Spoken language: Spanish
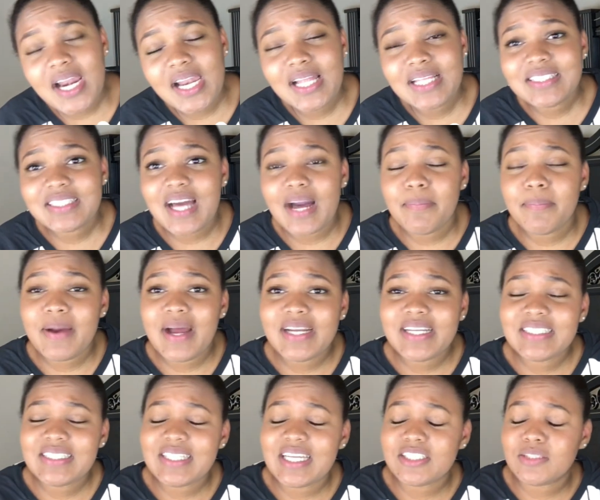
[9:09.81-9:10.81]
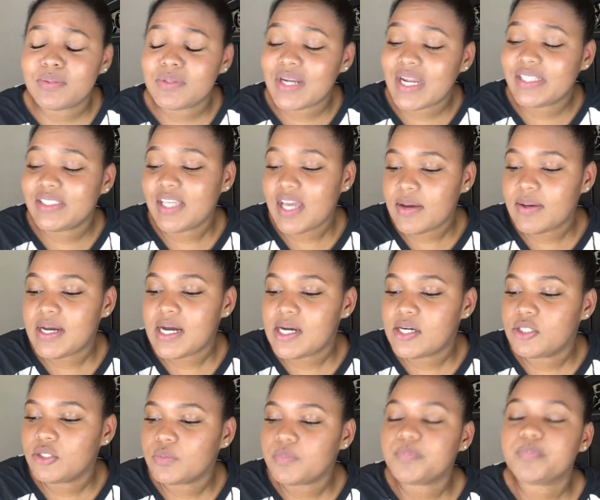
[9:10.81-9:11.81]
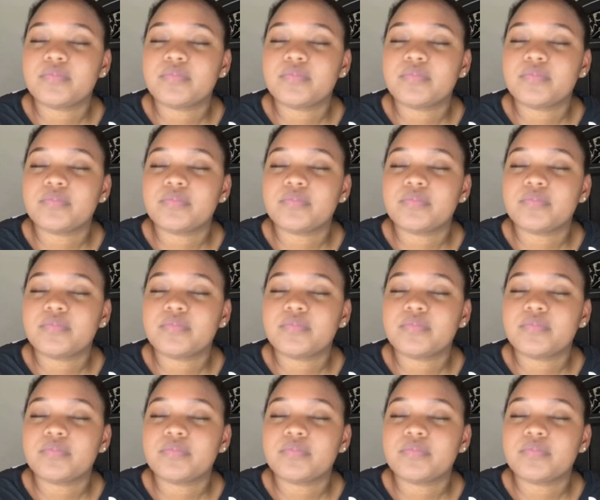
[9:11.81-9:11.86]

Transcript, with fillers: las campanitas por allá abajo.